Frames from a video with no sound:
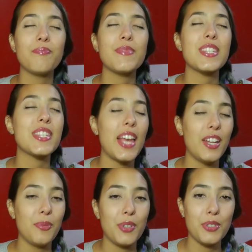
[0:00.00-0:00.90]

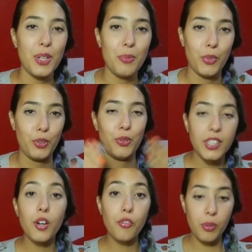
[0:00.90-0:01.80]
sério, me ajuda muito.
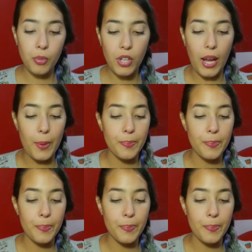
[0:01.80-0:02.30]
Então, vamos lá.